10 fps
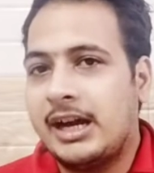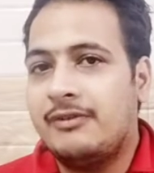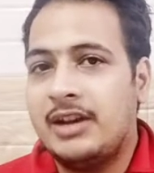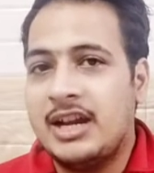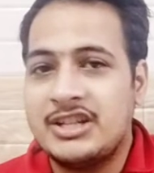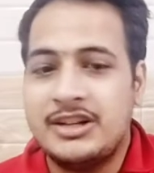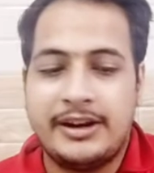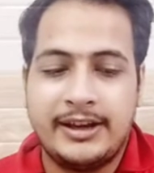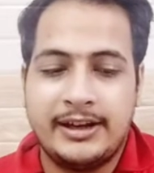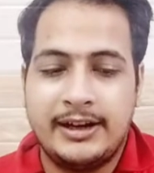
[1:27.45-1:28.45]
काफ़ी लेजेंडरी
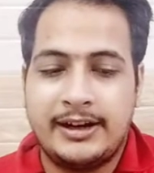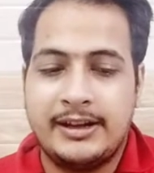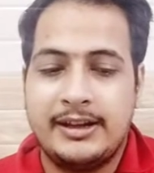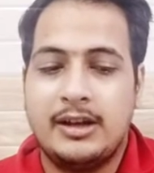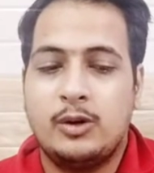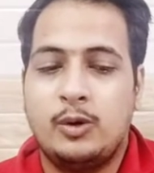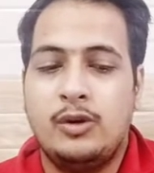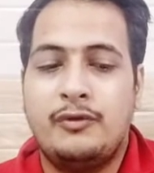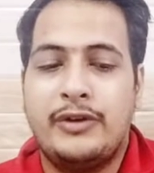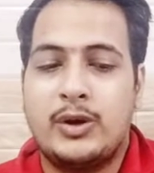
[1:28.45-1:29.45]
क्रिकेटर रही हैं गुल
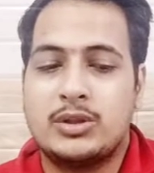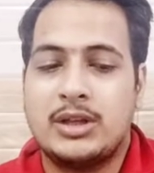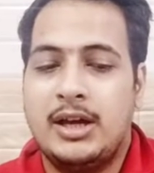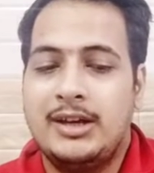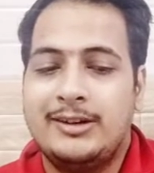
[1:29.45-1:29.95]
फेरोज़ा